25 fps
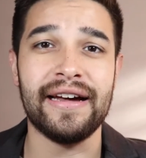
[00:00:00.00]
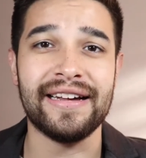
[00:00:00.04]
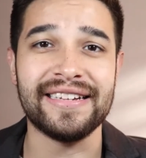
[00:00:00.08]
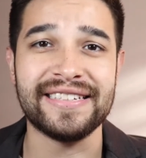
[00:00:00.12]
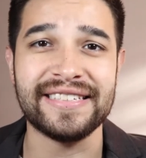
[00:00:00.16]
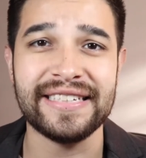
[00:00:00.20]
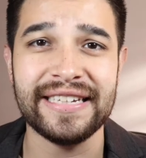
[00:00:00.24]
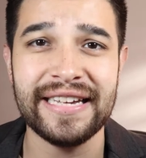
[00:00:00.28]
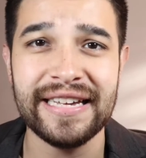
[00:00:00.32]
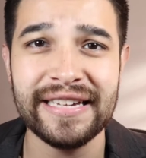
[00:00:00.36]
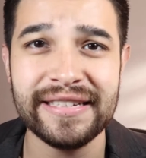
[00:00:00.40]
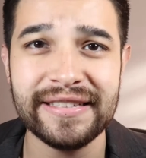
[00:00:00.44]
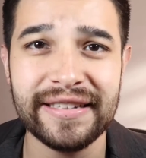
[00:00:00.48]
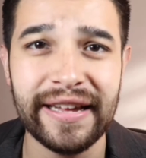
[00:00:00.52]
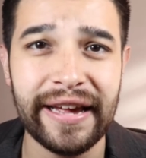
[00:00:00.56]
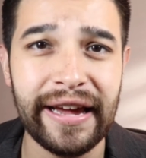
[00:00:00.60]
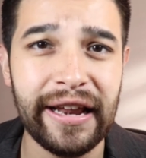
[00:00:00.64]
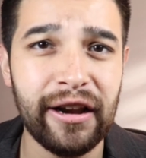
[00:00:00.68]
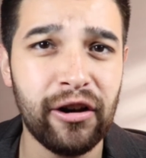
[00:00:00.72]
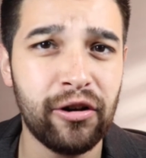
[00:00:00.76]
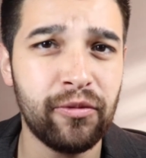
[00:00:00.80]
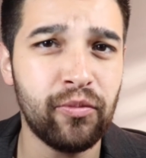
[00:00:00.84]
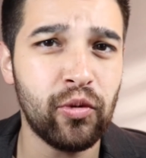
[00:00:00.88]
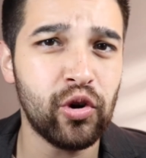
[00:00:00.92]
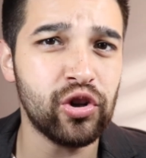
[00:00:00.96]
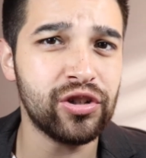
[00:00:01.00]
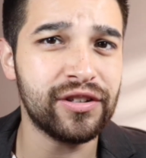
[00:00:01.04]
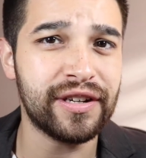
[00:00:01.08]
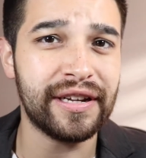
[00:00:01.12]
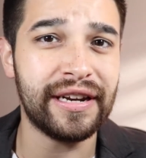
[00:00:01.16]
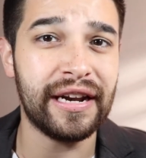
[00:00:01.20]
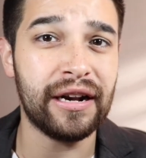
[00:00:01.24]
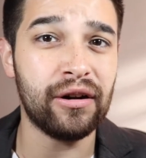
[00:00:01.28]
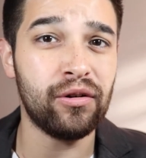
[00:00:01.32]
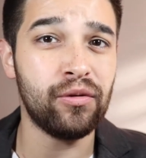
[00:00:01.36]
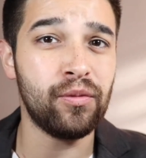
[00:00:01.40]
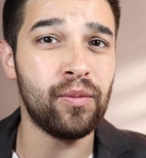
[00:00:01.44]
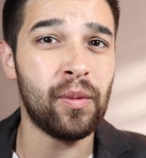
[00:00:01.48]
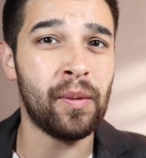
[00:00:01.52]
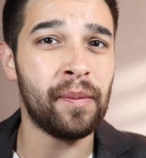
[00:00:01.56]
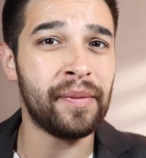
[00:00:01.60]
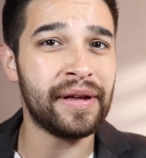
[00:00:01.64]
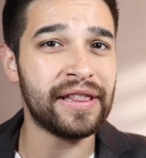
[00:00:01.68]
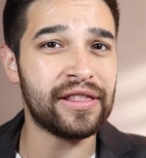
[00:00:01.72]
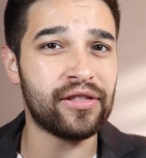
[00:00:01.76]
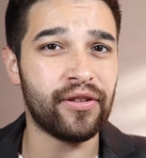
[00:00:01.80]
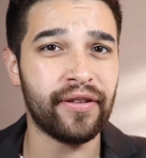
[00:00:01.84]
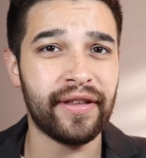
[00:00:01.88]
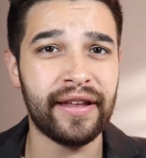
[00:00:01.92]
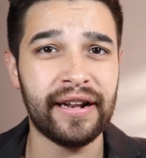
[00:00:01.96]
Así es, Elon Musk en algún
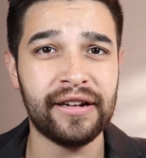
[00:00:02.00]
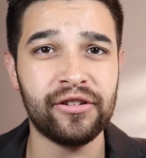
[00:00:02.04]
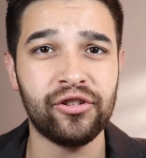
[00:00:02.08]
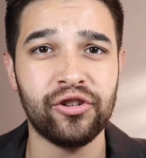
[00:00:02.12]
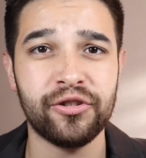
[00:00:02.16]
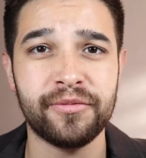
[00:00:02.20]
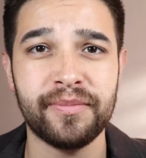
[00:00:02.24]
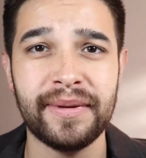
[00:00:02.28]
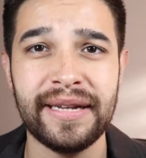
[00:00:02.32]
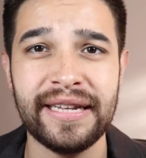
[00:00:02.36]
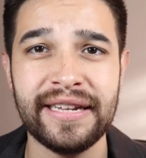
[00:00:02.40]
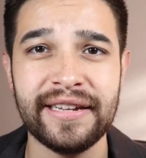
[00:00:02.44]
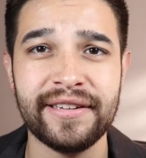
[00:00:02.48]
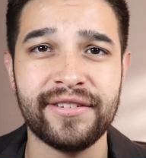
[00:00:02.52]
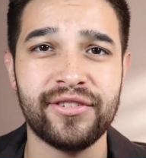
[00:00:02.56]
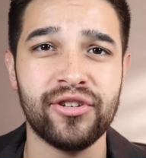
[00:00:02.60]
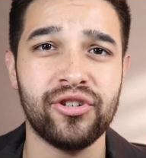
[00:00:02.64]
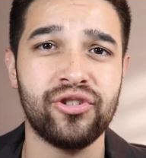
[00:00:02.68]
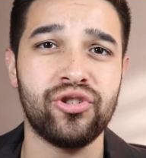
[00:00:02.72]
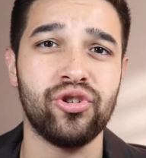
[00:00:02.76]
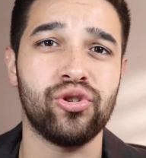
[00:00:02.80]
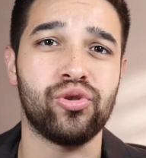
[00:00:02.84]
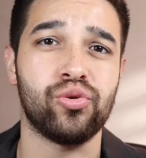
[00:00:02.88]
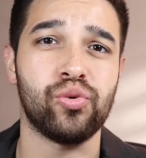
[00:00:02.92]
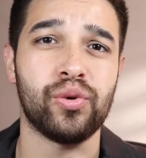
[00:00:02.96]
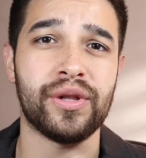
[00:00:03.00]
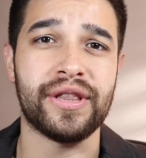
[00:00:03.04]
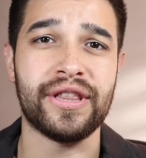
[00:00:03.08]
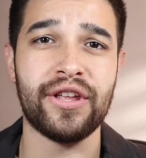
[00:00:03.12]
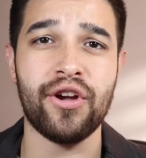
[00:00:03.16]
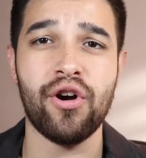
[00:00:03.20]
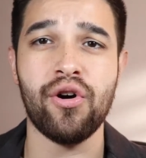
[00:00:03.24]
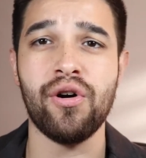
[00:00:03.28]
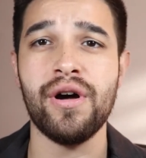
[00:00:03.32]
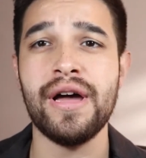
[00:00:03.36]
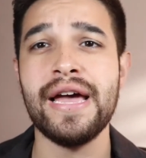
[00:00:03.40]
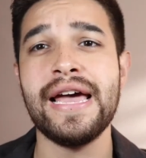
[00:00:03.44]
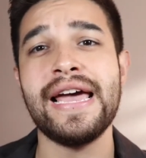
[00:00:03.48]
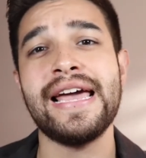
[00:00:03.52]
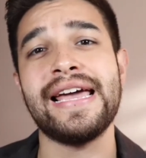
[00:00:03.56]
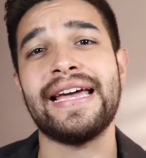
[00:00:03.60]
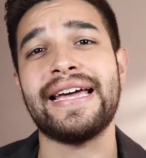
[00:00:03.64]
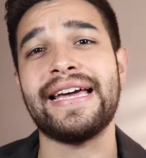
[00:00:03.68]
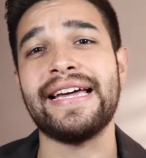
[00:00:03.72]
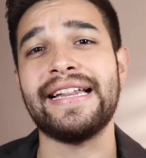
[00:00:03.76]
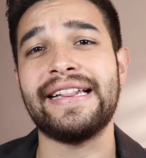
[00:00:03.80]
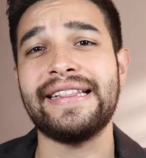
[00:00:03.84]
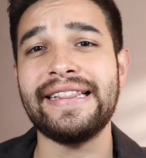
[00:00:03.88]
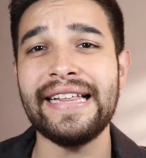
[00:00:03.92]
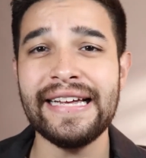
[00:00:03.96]
momento del 2018 tuiteó
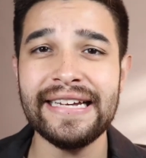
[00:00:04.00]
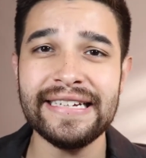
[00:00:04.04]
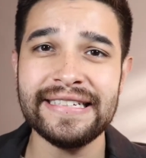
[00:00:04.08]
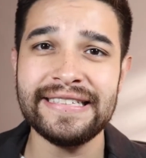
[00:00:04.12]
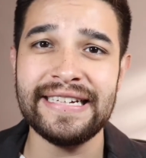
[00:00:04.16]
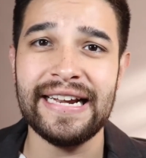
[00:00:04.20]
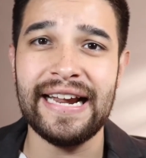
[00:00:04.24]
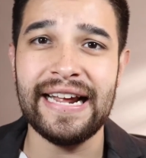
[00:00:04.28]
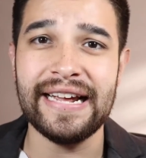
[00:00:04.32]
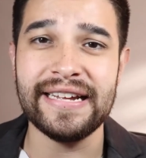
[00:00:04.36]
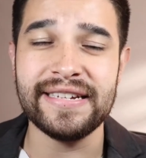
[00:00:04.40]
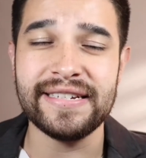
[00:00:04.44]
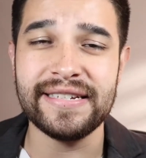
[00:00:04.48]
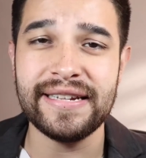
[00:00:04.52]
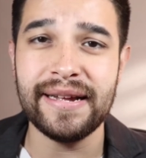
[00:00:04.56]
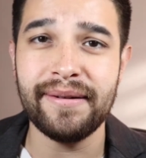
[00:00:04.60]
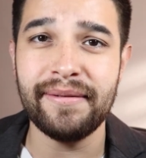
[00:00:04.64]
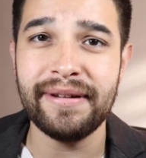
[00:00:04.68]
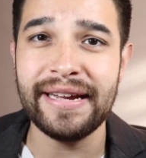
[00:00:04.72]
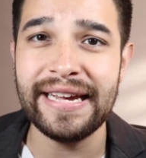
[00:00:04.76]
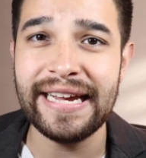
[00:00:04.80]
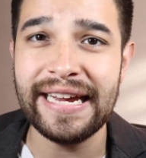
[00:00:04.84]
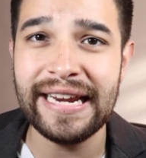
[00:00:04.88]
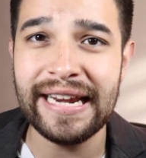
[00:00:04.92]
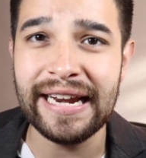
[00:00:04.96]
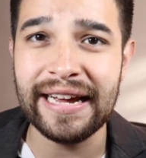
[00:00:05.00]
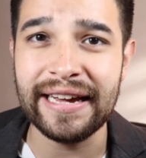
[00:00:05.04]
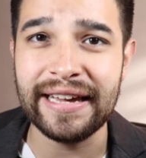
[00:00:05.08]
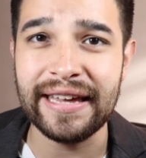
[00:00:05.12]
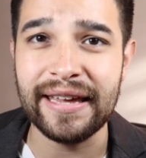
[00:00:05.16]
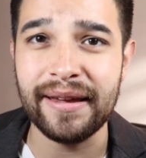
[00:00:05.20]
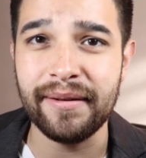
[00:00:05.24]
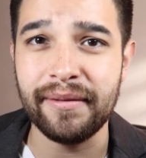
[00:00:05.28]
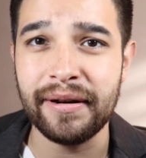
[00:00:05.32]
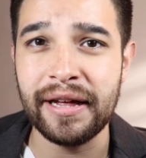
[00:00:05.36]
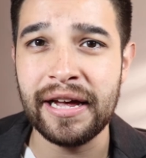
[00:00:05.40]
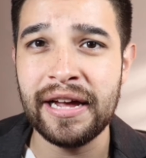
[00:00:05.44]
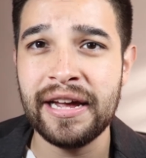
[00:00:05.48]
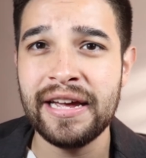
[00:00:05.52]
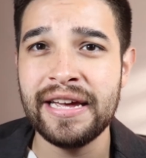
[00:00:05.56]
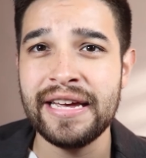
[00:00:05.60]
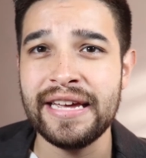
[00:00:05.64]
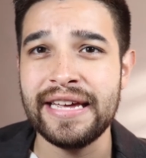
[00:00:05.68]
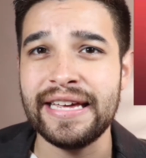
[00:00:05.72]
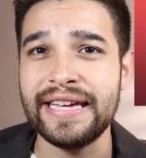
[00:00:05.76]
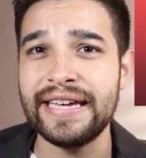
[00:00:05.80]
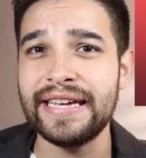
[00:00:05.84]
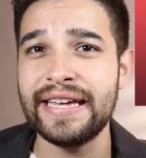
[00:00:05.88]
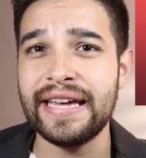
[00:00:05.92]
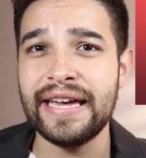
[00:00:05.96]
que Tesla estaba en la quiebra
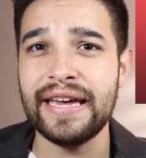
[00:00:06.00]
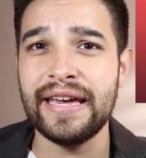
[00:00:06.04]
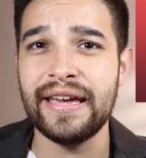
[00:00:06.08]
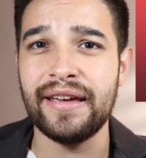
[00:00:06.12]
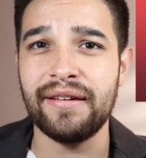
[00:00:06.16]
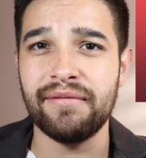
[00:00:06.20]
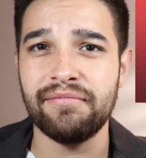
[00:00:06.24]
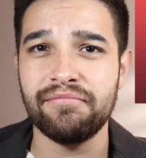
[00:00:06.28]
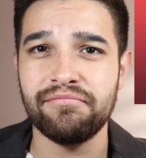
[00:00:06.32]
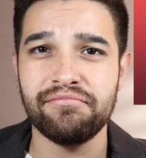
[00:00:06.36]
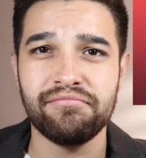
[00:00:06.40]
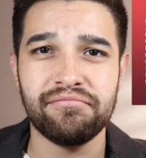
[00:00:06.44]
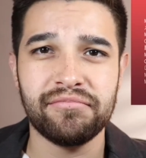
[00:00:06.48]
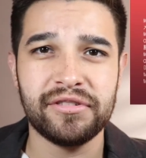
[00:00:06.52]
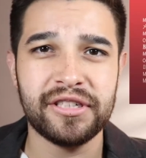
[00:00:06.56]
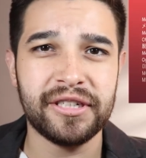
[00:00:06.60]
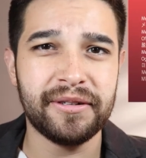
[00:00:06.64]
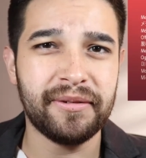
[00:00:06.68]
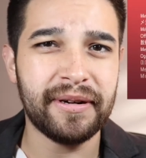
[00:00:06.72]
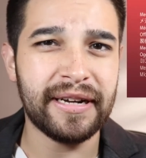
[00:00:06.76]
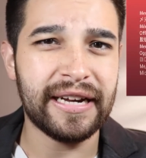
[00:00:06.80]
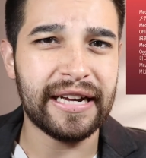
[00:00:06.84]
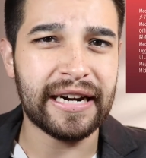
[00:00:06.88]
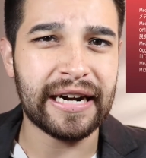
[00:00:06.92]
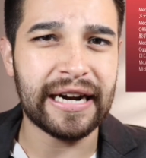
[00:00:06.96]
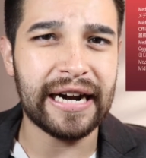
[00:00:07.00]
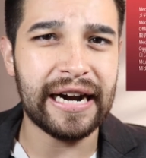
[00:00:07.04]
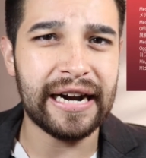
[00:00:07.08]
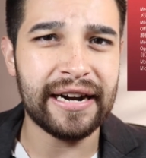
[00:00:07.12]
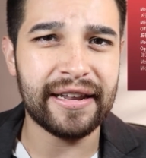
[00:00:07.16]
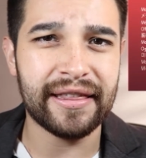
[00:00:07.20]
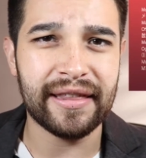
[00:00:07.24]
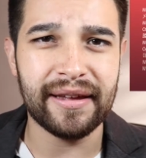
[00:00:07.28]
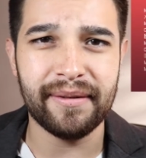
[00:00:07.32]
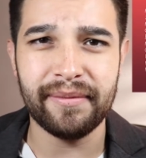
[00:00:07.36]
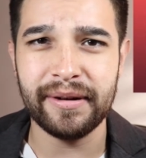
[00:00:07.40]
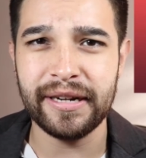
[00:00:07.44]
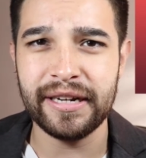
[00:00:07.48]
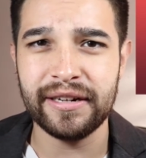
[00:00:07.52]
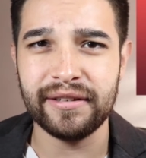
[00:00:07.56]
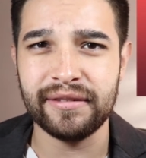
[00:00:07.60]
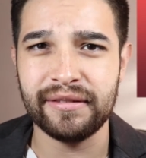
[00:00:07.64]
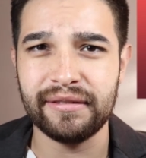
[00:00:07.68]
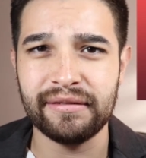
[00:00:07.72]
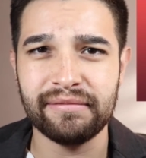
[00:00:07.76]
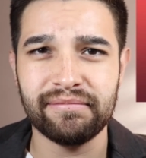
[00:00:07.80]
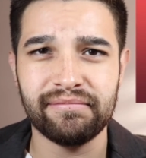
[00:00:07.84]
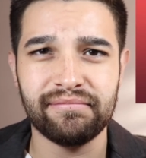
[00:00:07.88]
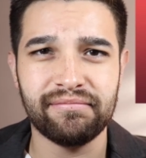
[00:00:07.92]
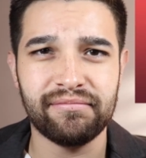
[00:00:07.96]
y que se iba a encargar de abrir
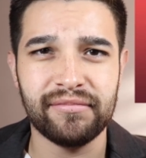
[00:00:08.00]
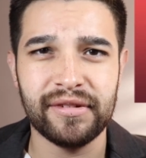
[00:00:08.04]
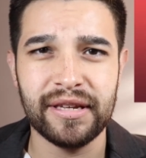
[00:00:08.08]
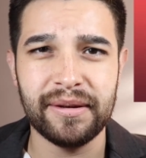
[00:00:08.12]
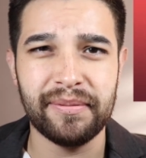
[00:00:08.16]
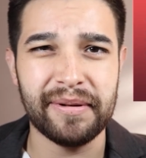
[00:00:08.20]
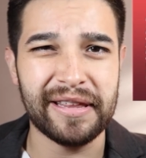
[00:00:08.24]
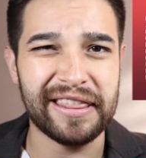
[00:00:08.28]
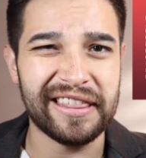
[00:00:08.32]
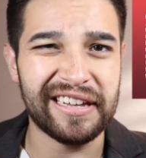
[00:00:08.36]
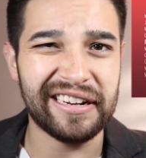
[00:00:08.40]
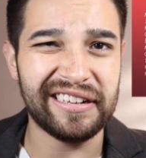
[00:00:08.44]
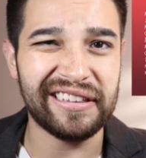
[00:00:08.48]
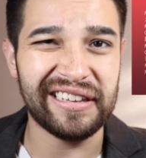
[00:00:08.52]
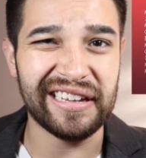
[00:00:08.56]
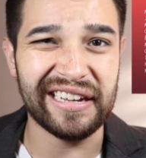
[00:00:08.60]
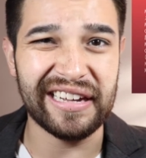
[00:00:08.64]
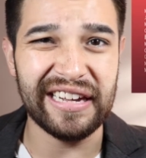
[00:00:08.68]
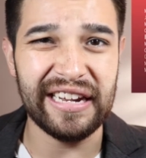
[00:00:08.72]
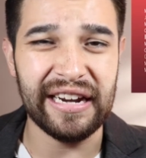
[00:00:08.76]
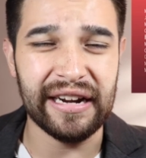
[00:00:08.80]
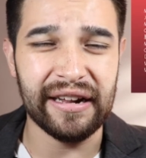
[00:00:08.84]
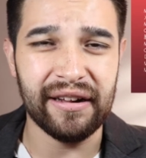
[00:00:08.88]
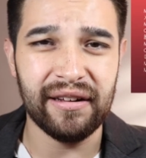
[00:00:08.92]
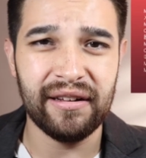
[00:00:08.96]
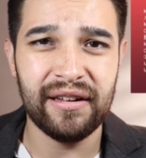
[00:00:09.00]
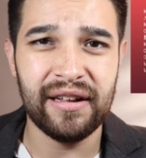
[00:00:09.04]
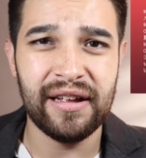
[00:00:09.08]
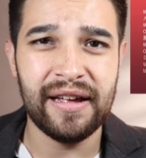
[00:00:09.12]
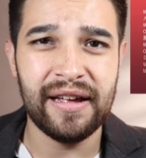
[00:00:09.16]
y vender tequila.